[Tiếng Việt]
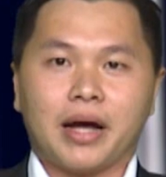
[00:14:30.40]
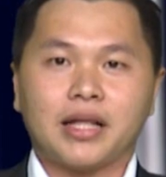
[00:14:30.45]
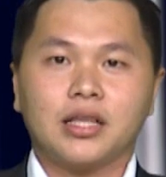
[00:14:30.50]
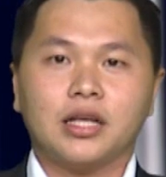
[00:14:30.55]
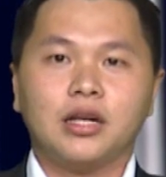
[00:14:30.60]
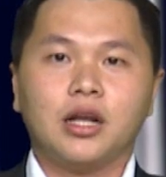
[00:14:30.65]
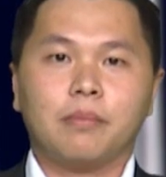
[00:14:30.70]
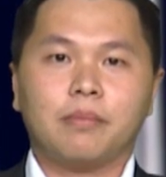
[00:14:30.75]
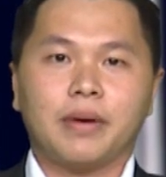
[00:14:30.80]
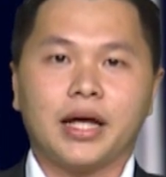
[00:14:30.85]
Bản
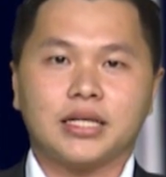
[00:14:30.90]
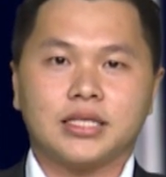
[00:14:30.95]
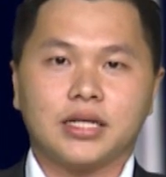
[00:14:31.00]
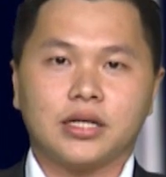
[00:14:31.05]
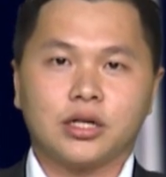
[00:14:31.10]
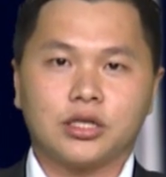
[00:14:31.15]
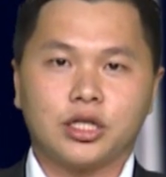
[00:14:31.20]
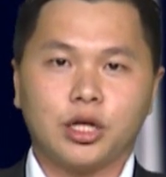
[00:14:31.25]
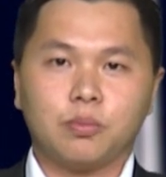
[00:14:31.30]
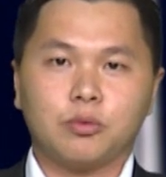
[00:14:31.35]
tin hôm nay
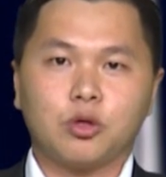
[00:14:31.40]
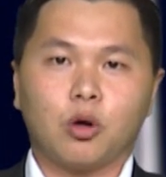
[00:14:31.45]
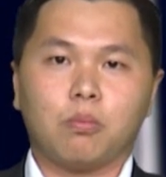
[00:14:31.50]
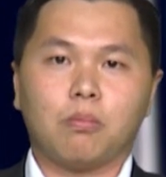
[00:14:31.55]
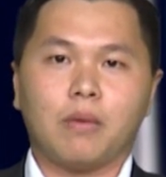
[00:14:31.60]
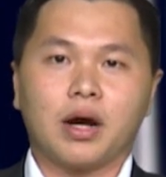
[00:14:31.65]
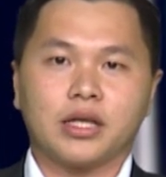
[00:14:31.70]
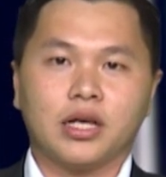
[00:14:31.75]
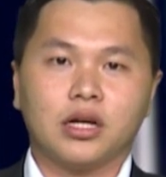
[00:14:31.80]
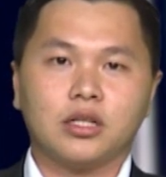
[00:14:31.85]
sẽ được tiếp
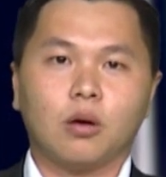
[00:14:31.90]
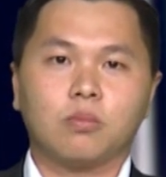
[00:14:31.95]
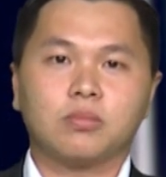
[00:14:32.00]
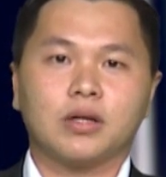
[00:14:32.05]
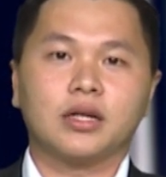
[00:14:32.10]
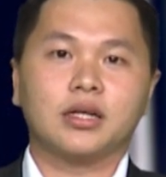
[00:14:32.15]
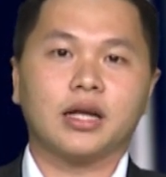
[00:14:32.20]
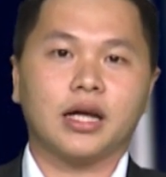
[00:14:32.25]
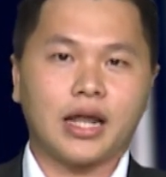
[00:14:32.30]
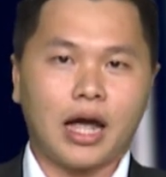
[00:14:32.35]
tục bằng những thông
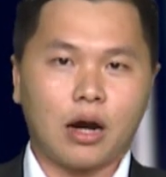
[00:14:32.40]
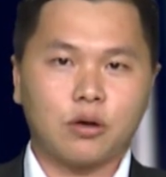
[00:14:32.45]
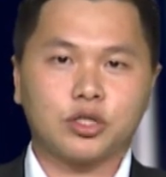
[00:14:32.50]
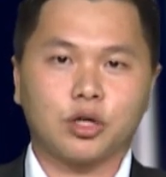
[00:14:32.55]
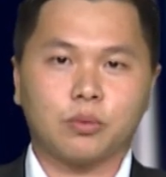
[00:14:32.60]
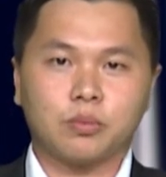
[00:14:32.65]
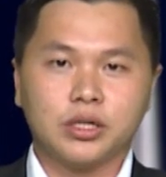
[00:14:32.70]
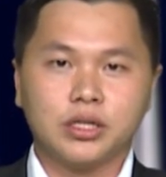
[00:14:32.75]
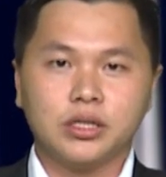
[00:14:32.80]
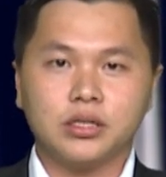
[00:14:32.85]
tin thể thao
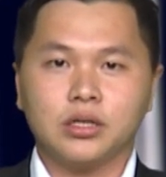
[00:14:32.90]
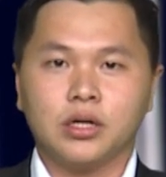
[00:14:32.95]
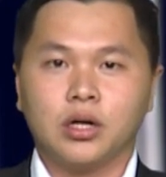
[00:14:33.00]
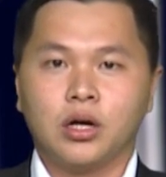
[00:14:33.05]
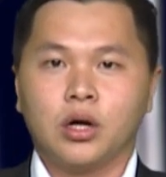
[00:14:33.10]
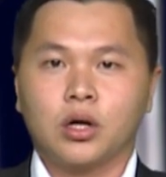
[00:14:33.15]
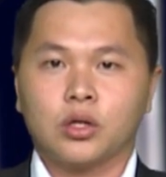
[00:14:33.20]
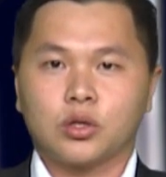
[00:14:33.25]
trong nước.